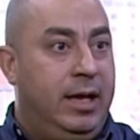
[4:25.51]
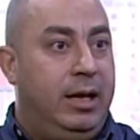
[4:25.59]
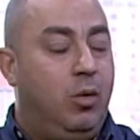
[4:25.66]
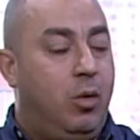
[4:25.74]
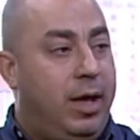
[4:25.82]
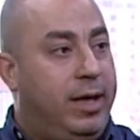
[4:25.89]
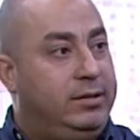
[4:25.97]

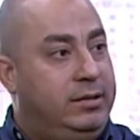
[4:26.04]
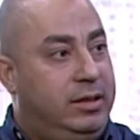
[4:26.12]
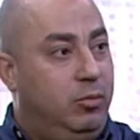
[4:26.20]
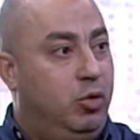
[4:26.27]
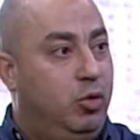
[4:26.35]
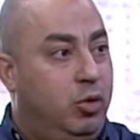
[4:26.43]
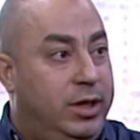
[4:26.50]
لو
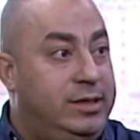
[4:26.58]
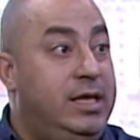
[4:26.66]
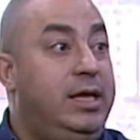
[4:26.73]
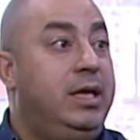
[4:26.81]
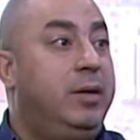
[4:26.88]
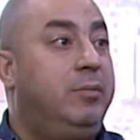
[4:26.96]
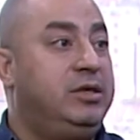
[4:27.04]
اقدم له
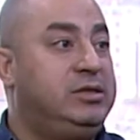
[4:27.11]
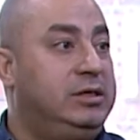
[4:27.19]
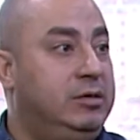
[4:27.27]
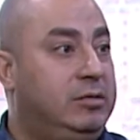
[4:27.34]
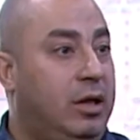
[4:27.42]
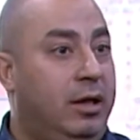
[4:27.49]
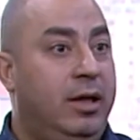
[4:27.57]
هديه
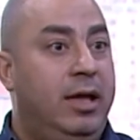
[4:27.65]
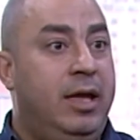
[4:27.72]
بسيطه